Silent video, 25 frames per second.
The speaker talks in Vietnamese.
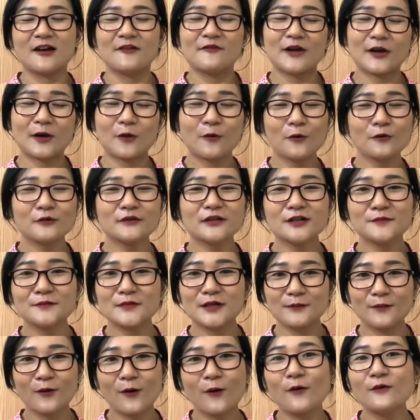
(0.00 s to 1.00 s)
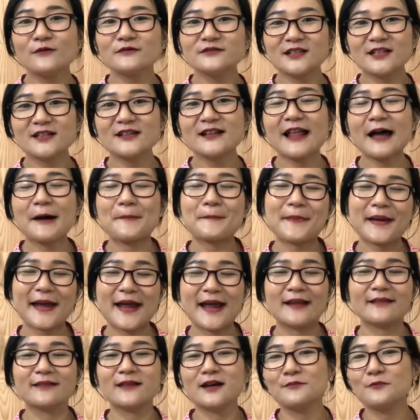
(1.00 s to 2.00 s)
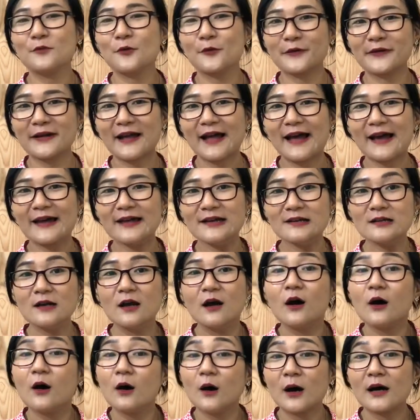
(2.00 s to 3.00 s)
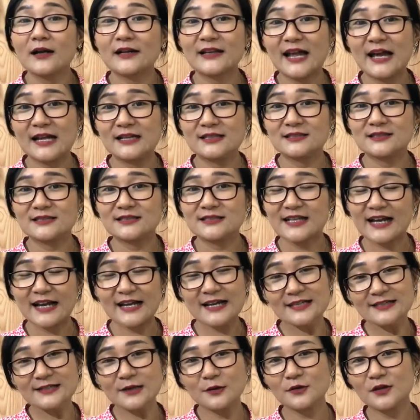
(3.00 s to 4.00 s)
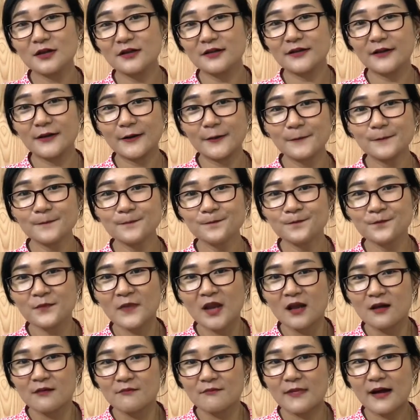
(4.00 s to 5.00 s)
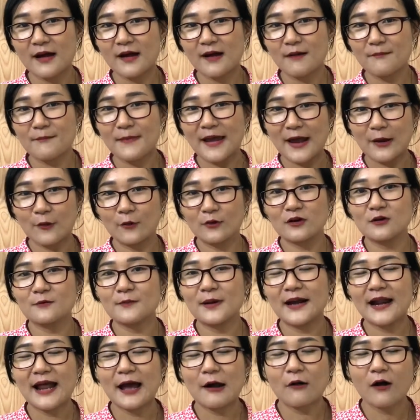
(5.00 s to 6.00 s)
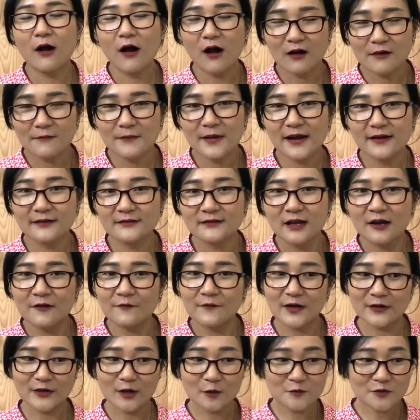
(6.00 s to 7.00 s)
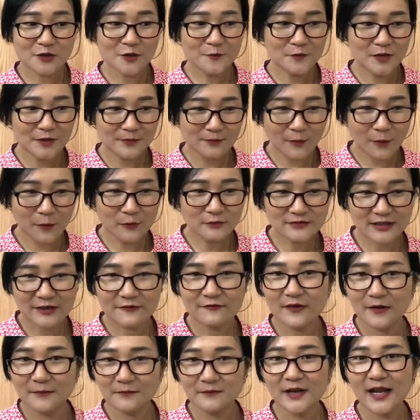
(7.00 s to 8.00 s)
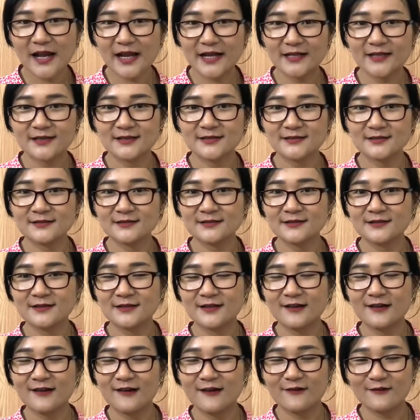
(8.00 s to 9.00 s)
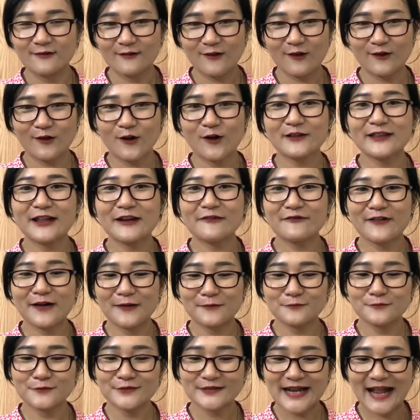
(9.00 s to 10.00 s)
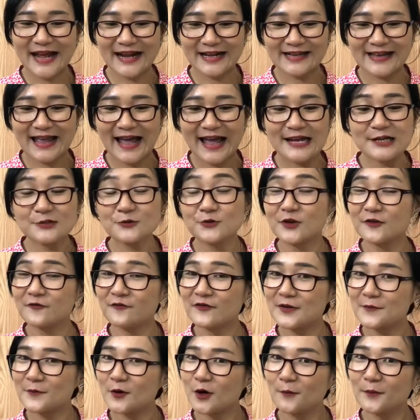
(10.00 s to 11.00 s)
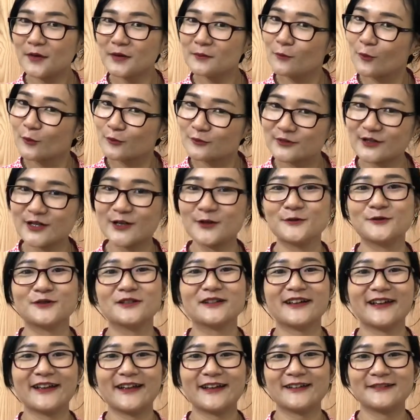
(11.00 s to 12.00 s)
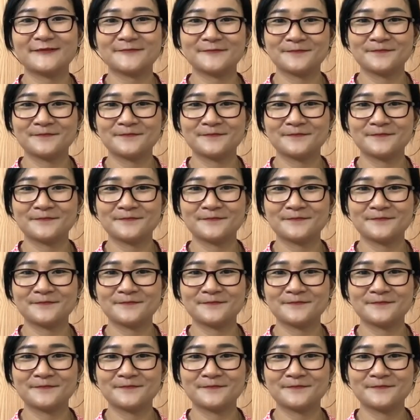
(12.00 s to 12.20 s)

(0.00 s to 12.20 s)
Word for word: Và cuốn thứ 14 chính là Mẹ Thơm Một Cái hoàn thành ngay sau thời điểm mà mẹ của cựu bà Đao khỏi bệnh. Và trong số 14 tác phẩm này còn có tác phẩm đạt giải truyện phim comic 1 triệu nữa kia.